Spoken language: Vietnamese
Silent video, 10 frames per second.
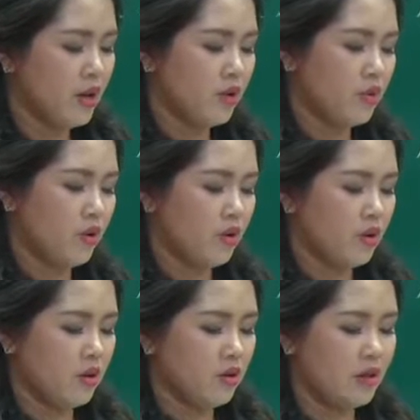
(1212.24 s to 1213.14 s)
của
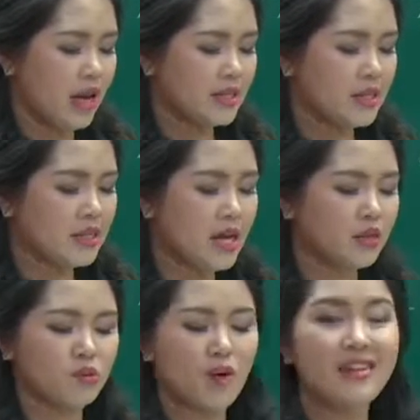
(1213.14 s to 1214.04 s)
ờ, light and dark
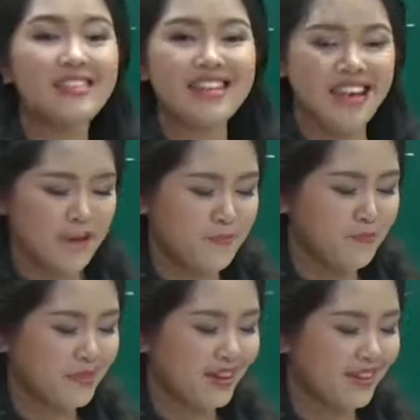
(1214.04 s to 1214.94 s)
threads này
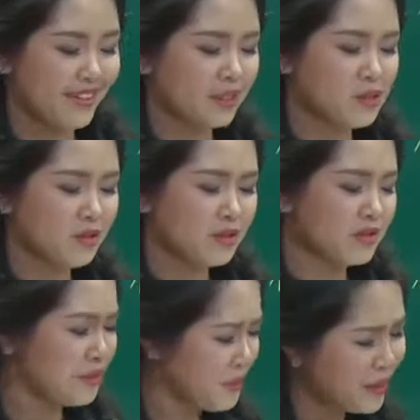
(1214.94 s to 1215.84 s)
Đấy, thế thôi,
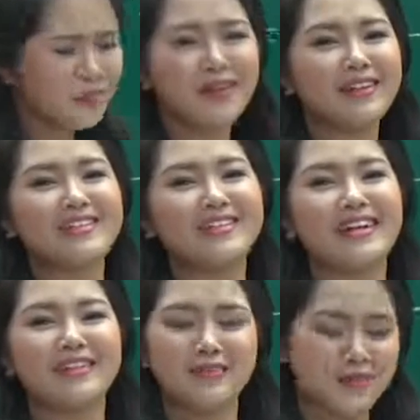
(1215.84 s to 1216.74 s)
chưa biết đó là cái gì
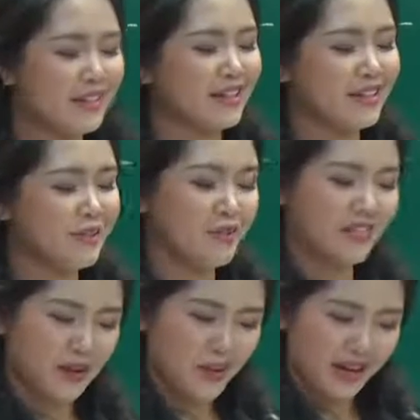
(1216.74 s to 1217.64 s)
cả, chỉ biết đấy là keyword
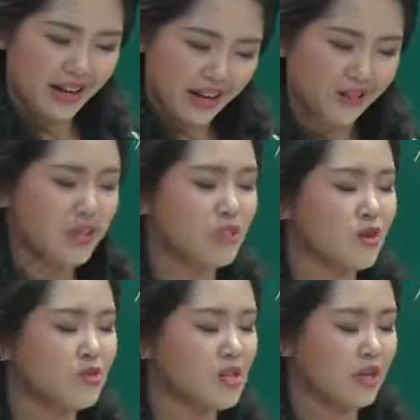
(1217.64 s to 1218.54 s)
là đoạn này là về
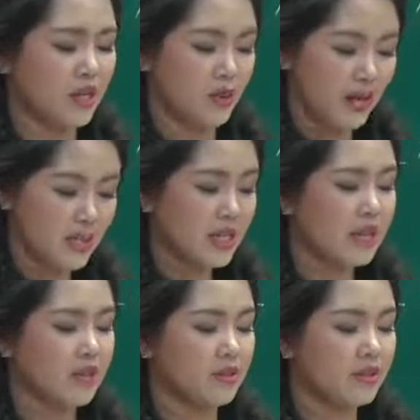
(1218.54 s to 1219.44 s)
structure này, đoạn trên
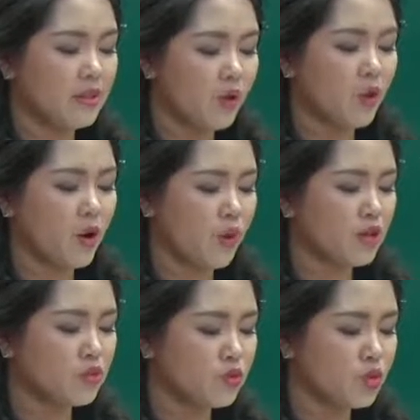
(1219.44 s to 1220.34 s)
là giới thiệu qua qua
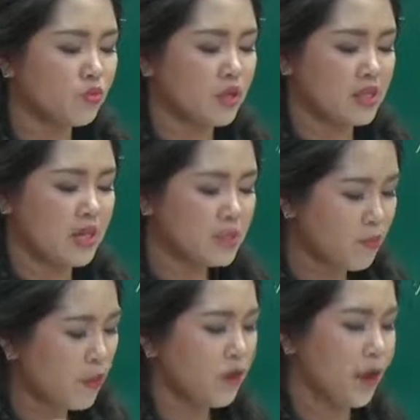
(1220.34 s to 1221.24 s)
chung chung về
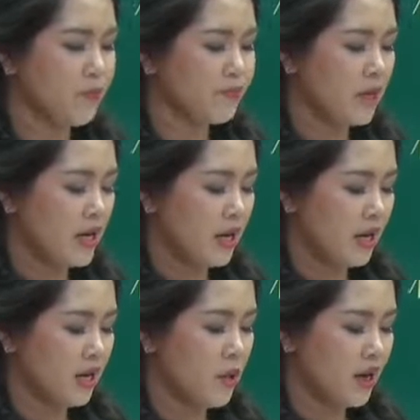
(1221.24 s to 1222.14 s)
sunspot này.
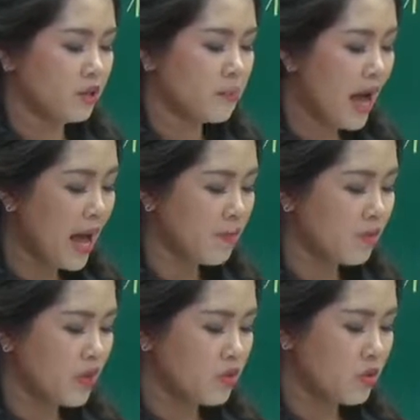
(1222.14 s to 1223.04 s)
Đấy, đoạn thứ ba,
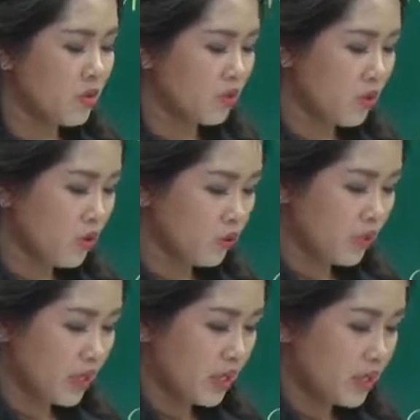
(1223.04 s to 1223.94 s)
chúng ta có câu đầu
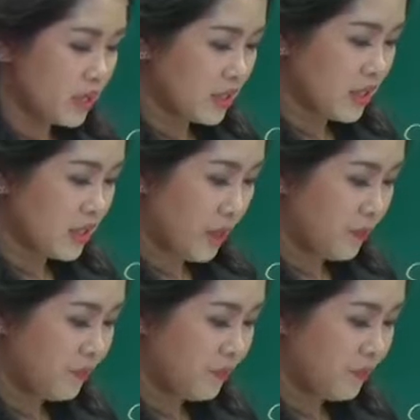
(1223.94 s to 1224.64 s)
tiên là gì đây nhỉ?